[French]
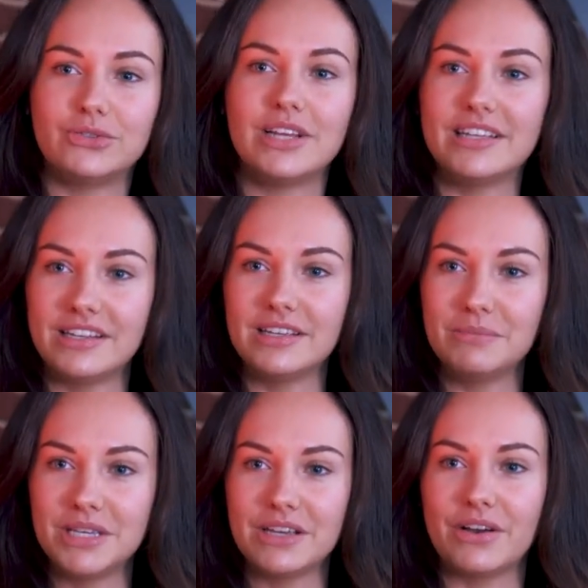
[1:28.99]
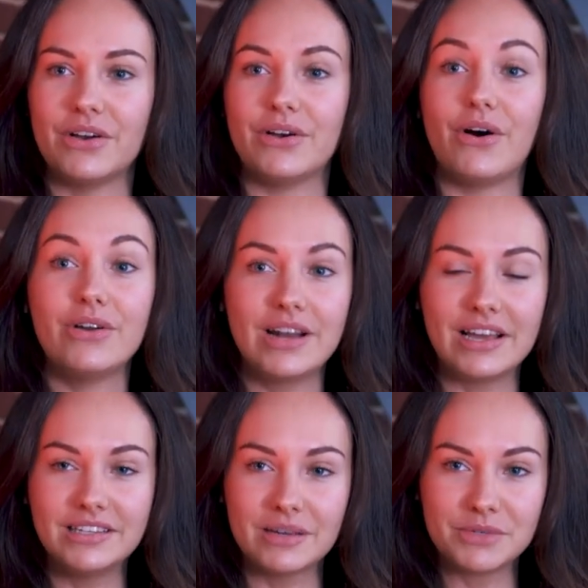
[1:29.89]
d'une académie
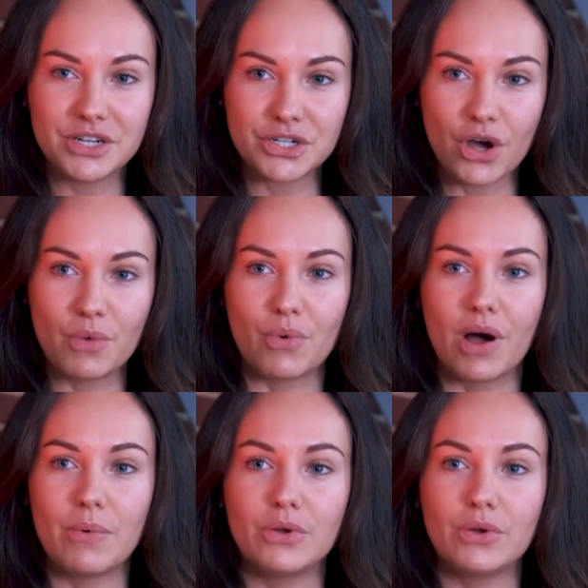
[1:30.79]
online game changer pour mhm.